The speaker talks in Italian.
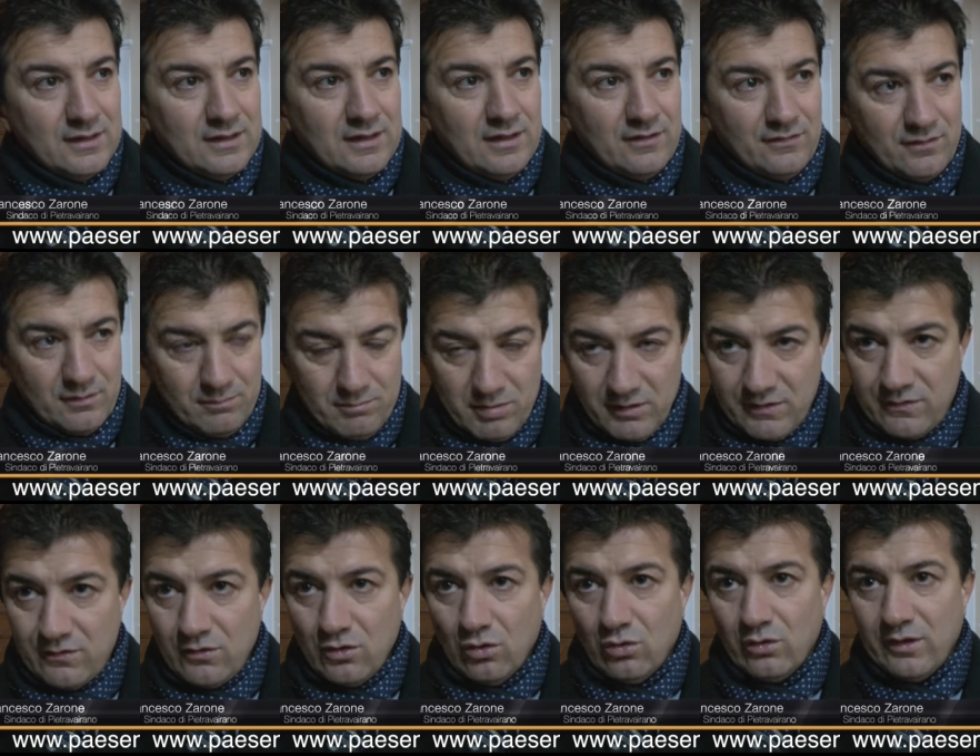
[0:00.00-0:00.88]

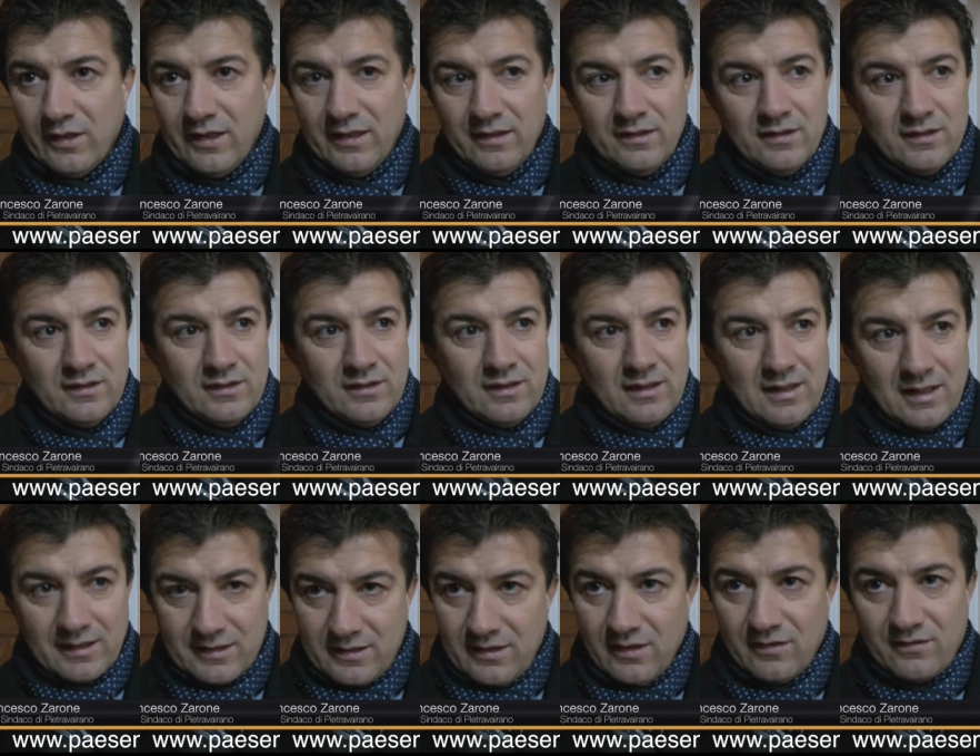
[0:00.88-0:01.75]
l'esibizione,
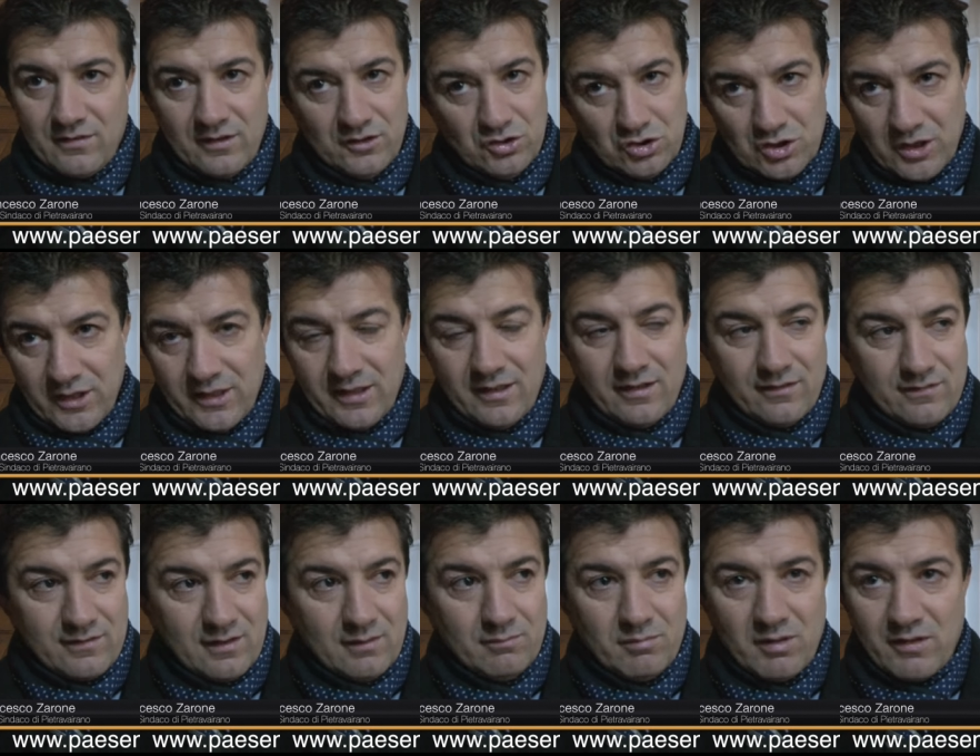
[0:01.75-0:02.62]
la chiesa in genere è
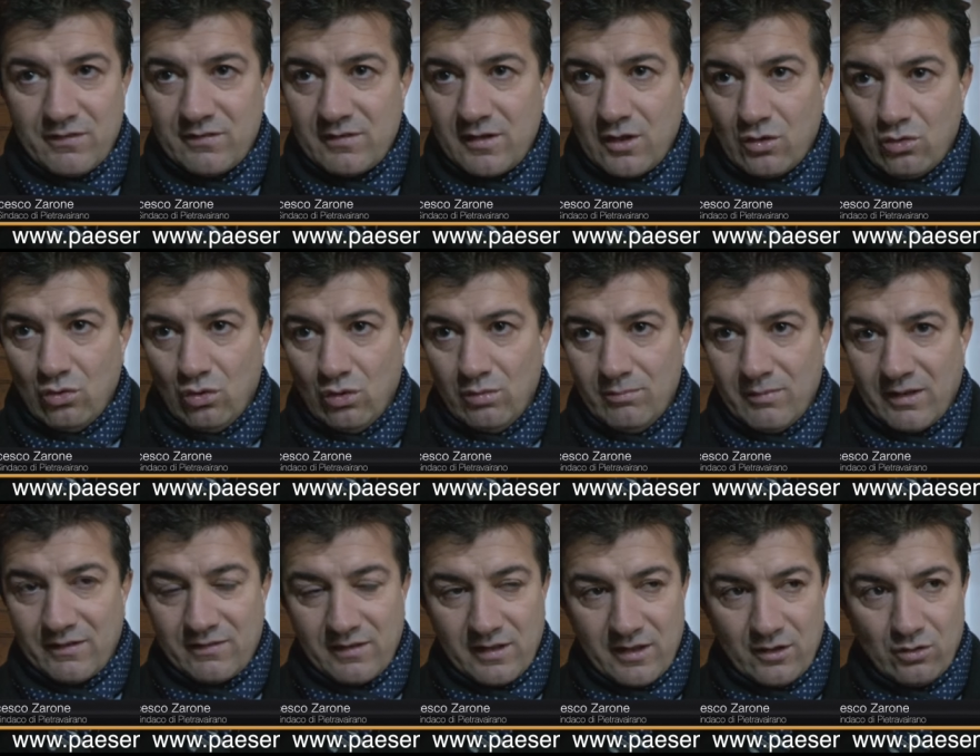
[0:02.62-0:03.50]
sempre
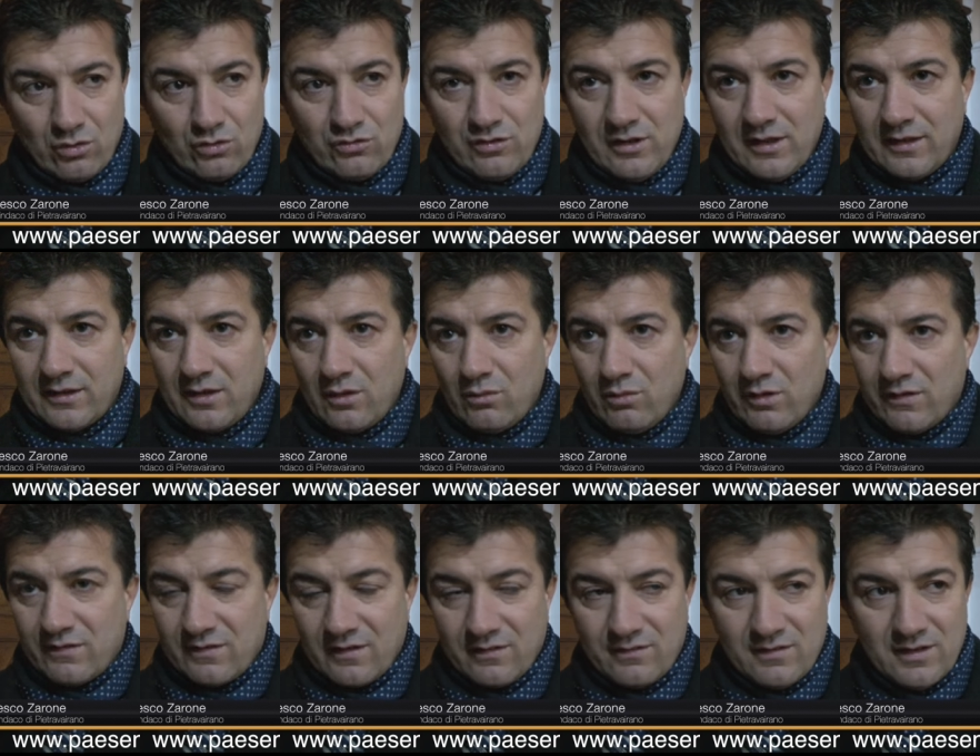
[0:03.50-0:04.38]
stracolma, sarà così anche
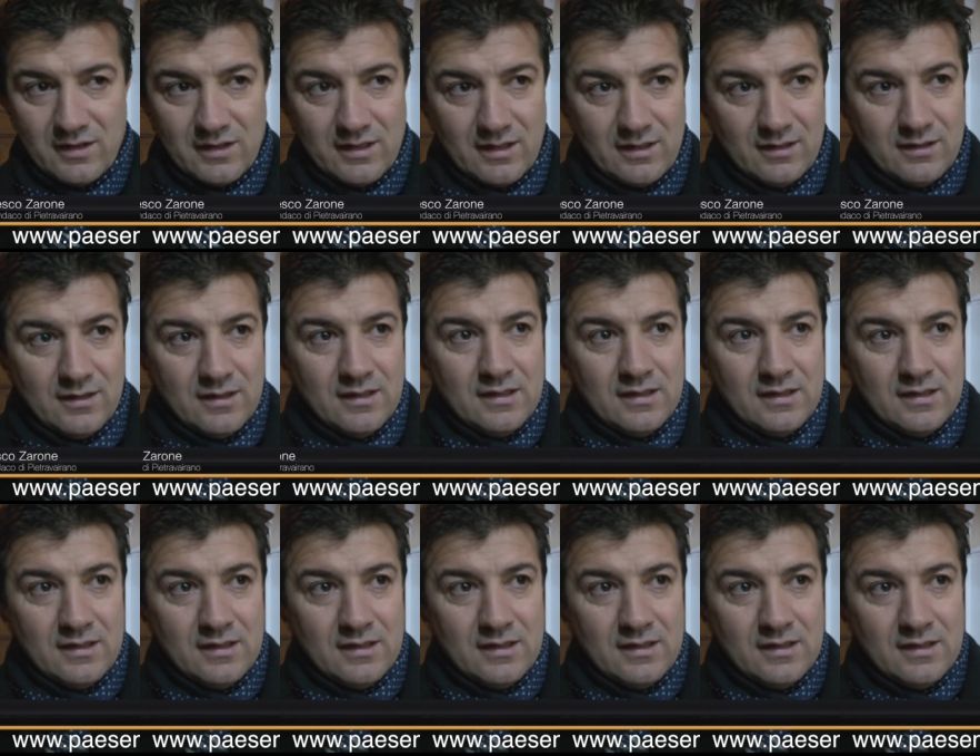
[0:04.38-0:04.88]
questa sera.